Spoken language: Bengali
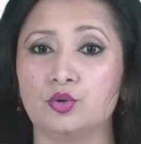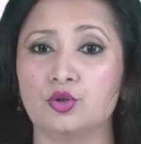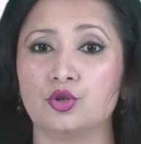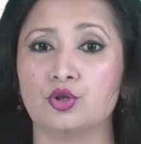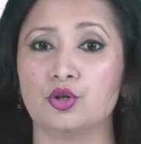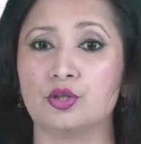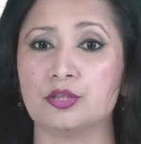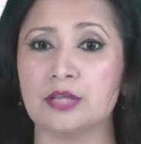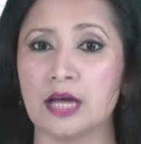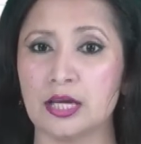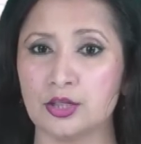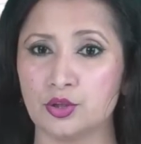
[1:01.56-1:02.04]

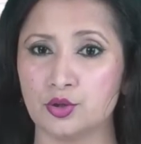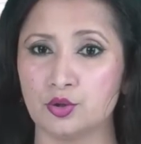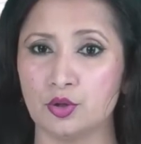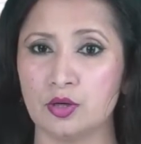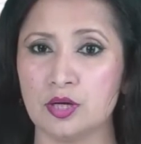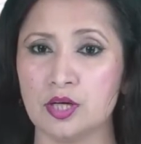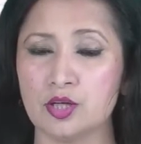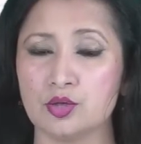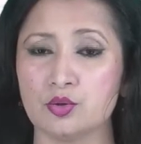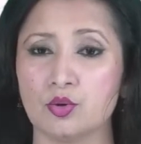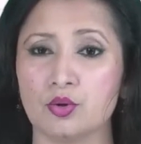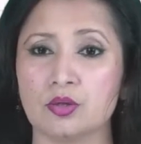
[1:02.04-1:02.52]
দুশো
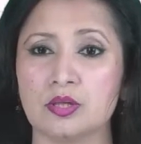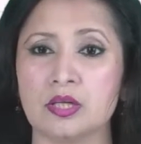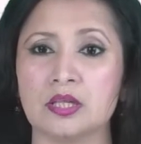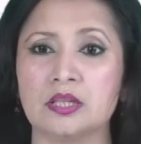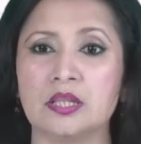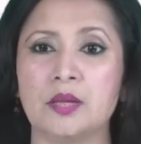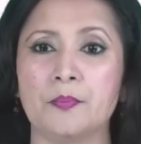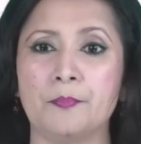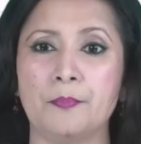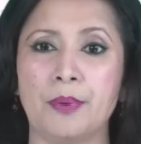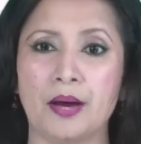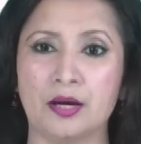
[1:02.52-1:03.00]
সাতচল্লিশ কোটি
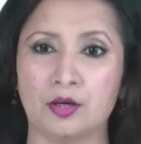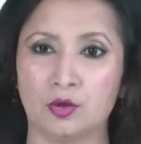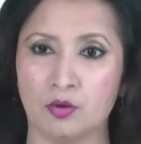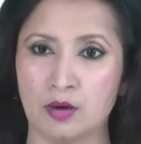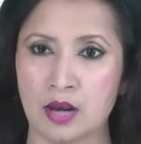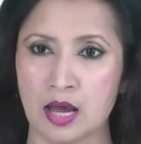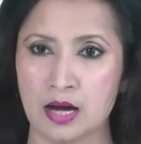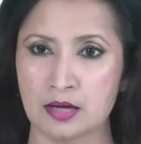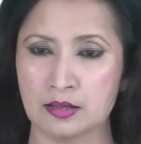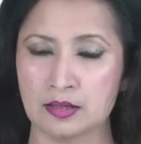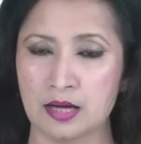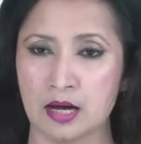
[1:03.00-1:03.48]
তিপ্পান্ন
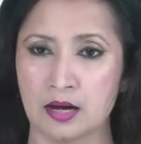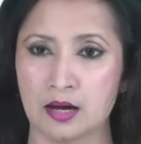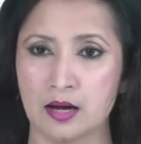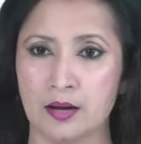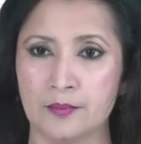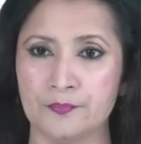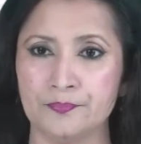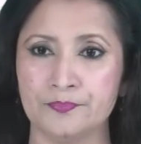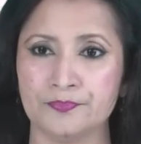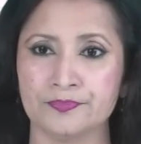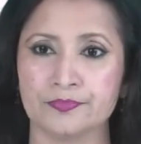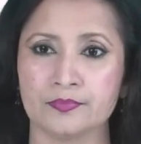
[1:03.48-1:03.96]
লাখ টাকা
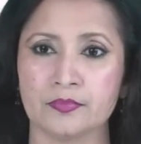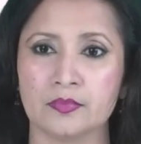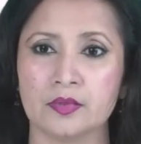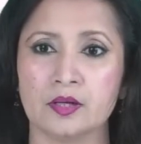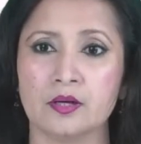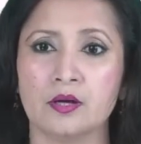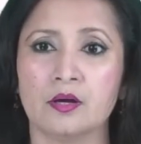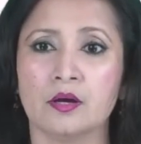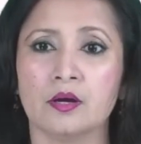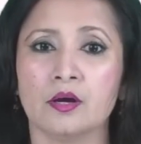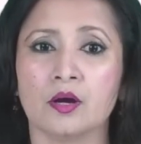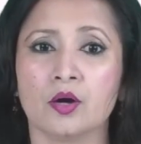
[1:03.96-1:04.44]

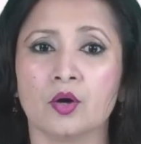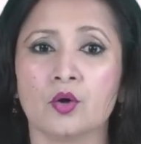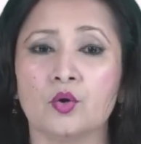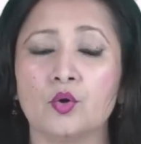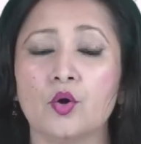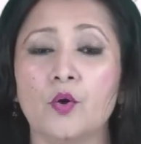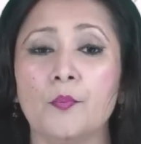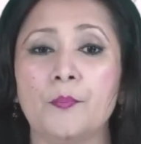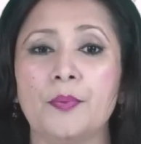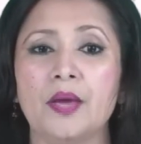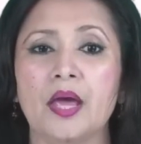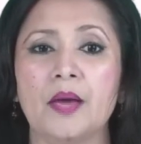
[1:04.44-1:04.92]

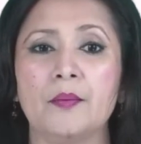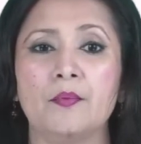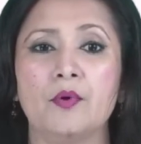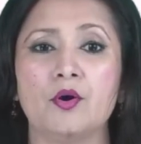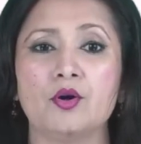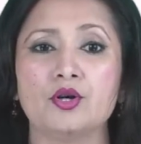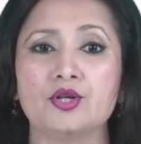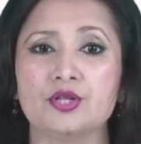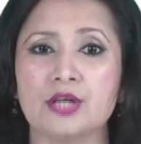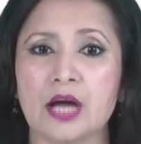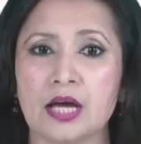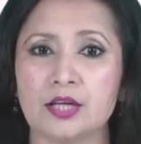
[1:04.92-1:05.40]
গ্রুপ এবং
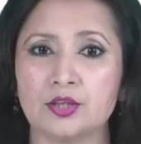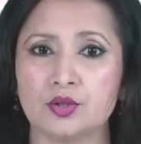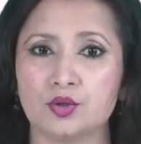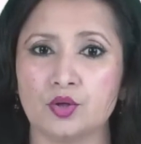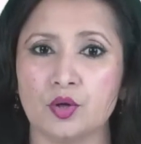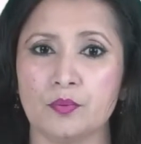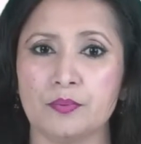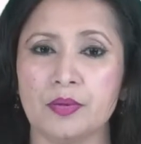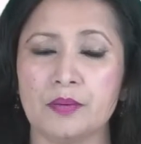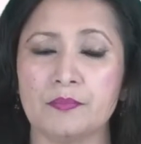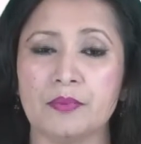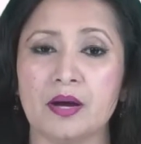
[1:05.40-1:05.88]

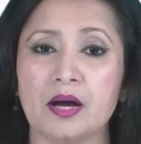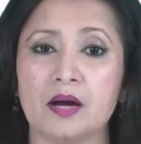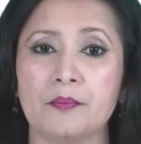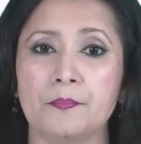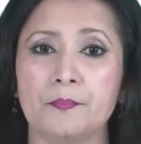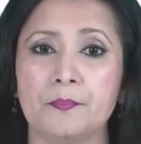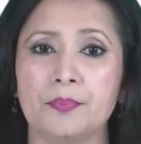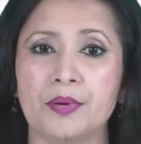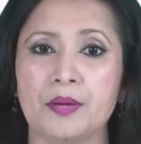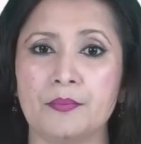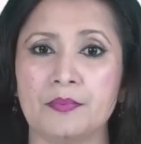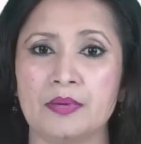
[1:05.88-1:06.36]
স্বাস্থ্য বিমা
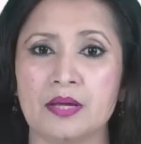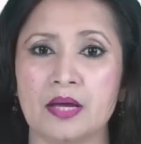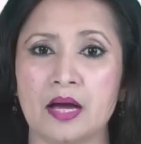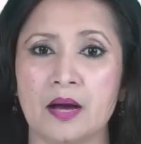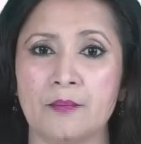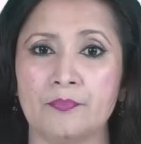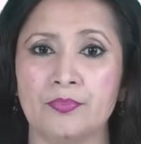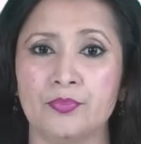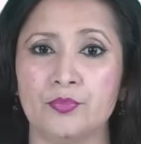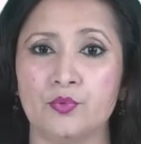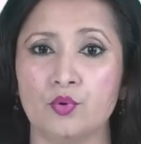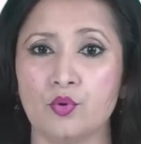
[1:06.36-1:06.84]

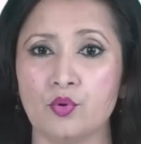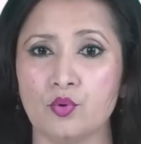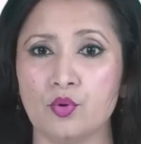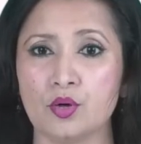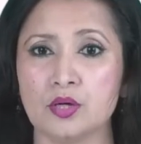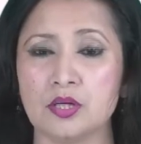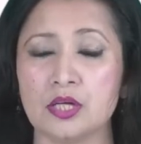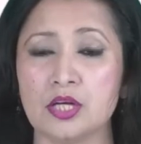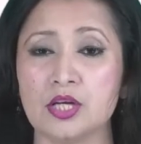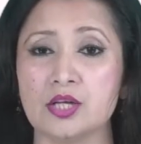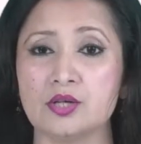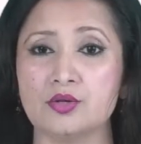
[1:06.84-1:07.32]
প্রিমিয়াম দু
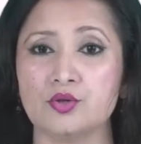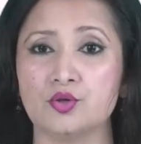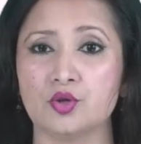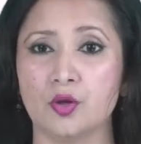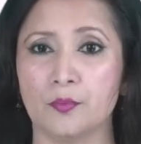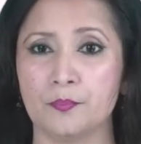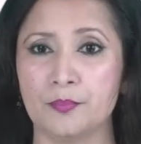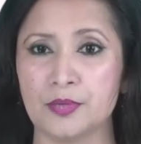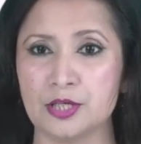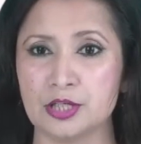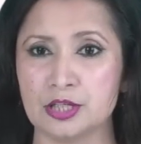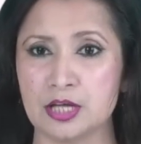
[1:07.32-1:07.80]
কোটি
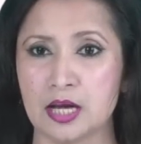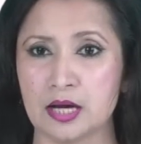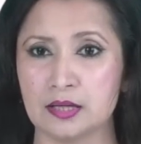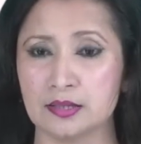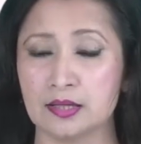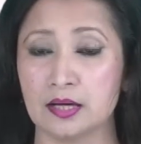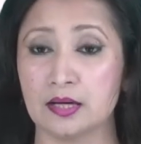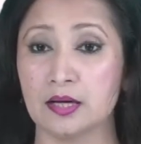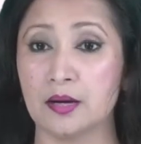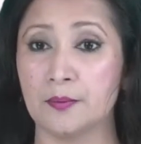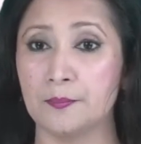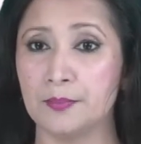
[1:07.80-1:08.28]
চব্বিশ লাখ
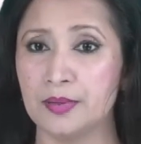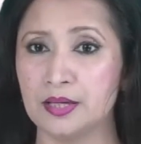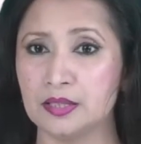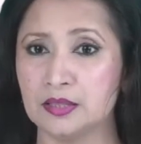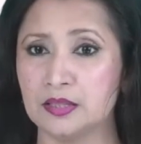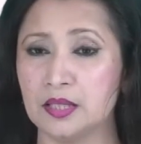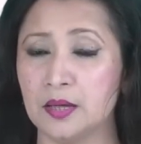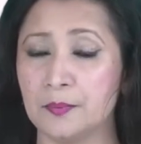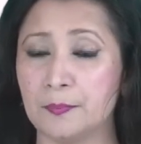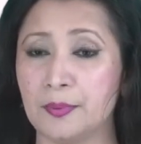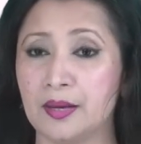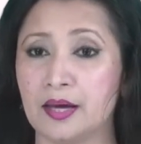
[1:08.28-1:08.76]
টাকা
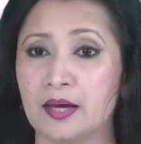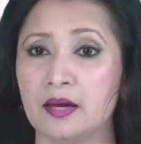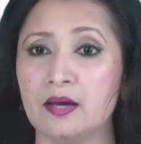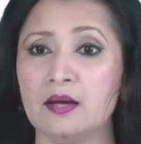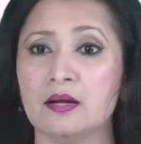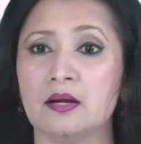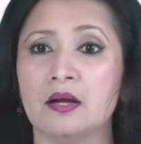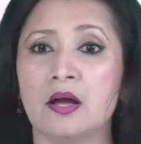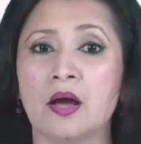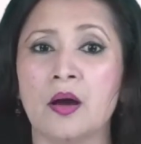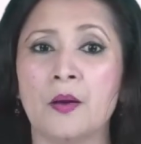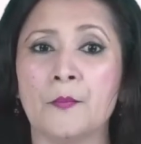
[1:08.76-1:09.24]
বৃদ্ধি পেয়ে
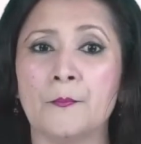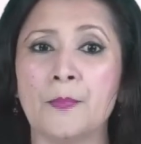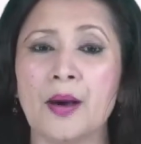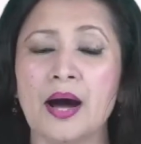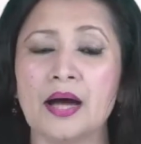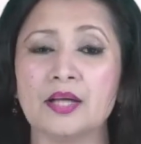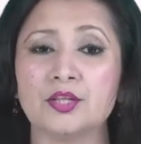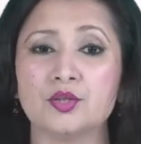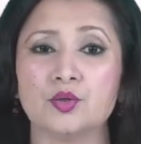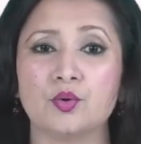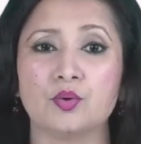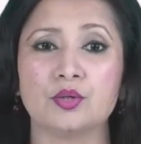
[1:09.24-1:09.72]

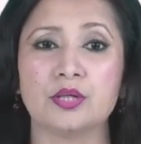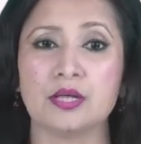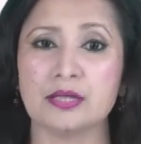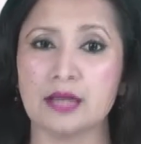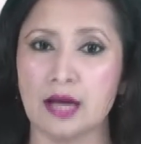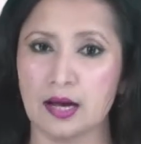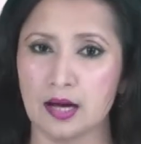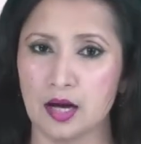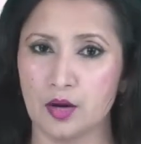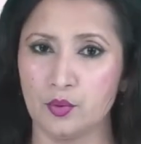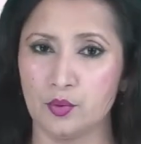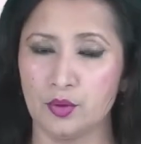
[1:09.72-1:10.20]
পাঁচ কোটি
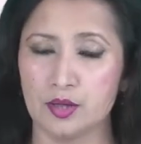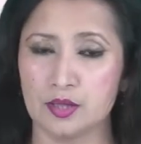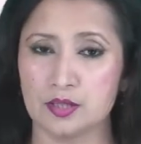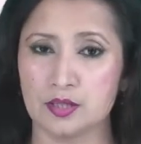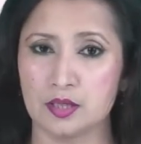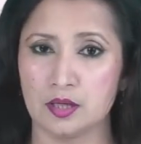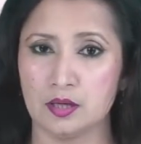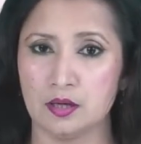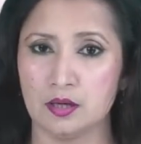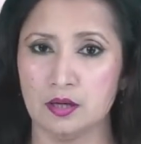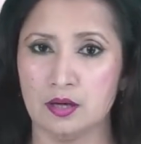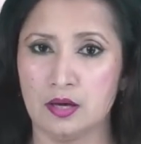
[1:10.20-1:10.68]
টাকা
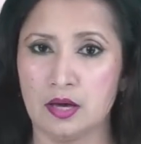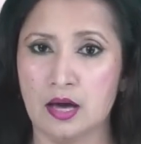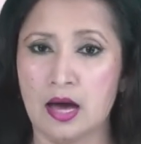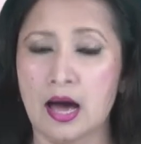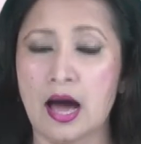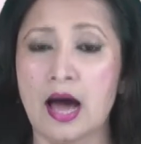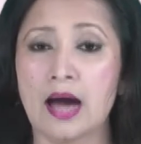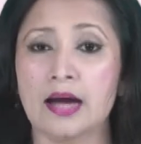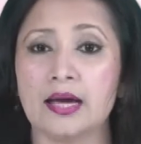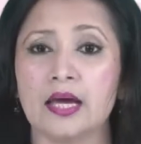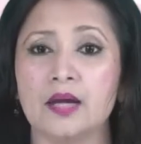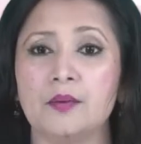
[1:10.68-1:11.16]
হয়েছে
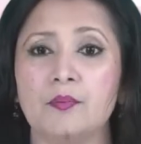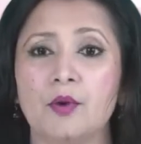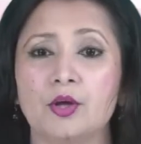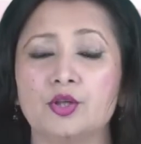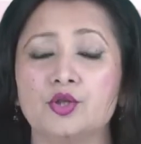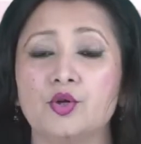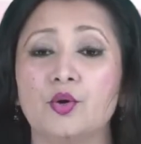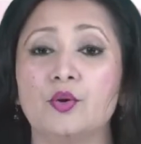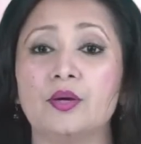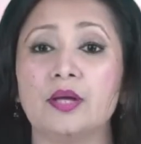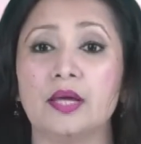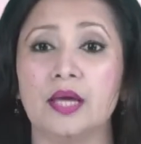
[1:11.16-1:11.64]
আগের
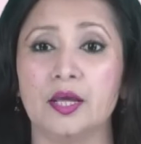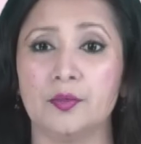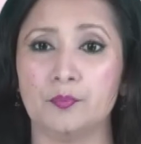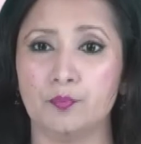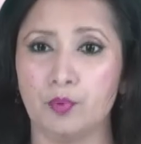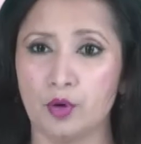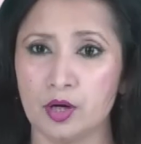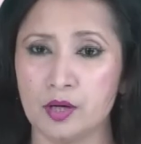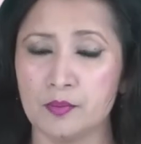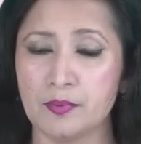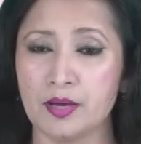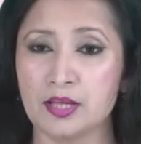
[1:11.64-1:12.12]
বছর এর
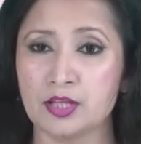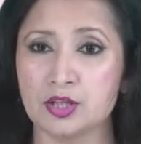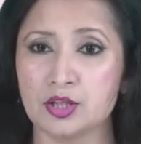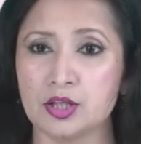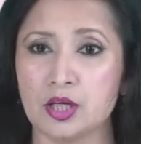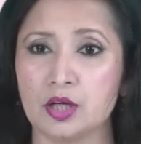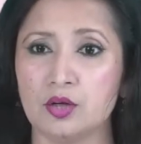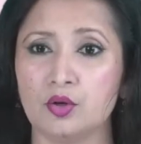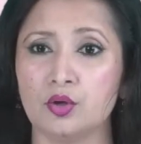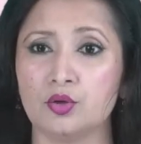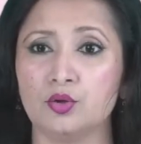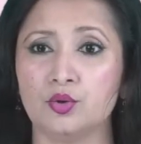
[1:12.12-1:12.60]
পরিমাণ
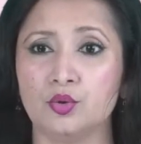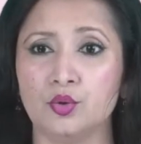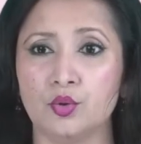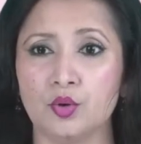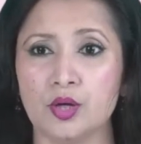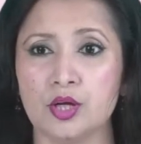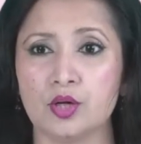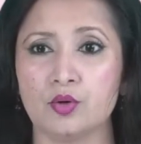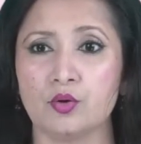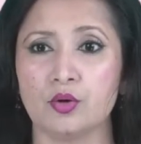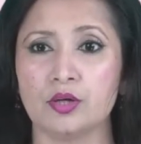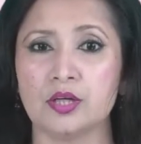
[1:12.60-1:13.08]
ছিল
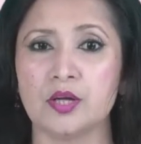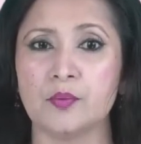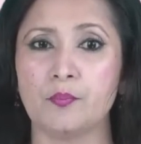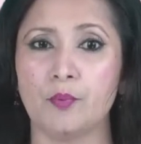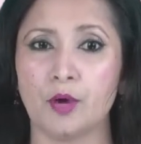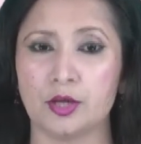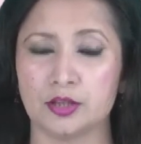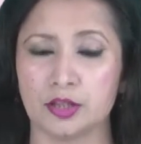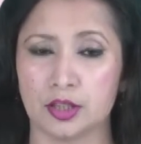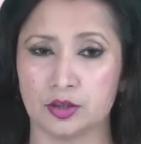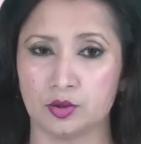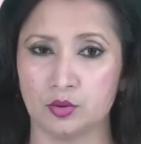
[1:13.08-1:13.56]
দুই কোটি
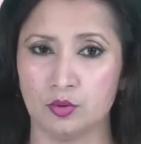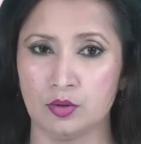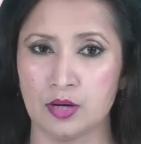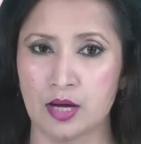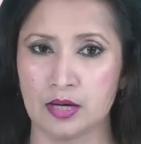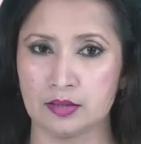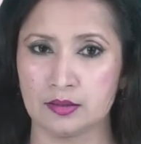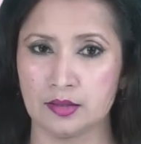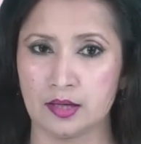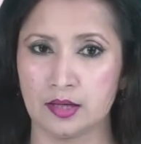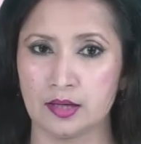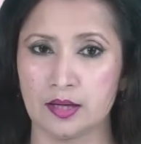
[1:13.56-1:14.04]
পঁচাত্তর
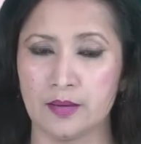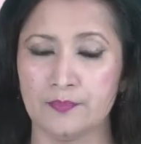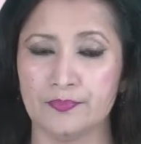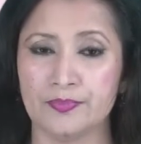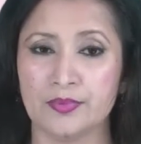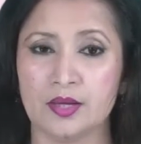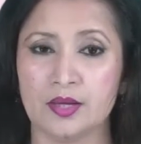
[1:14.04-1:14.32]
লাখ টাকা